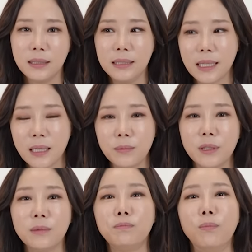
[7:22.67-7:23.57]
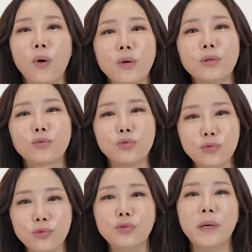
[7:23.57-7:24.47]
이 사람들이 뭘
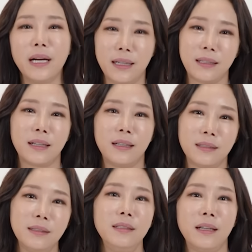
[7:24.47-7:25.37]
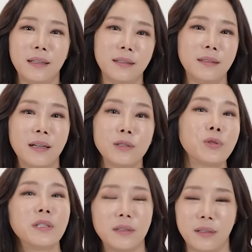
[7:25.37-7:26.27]
궁금해할까를 얘기를
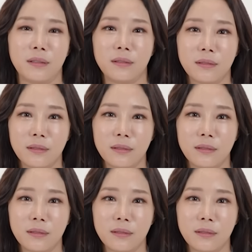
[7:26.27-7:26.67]
하셔야 돼요.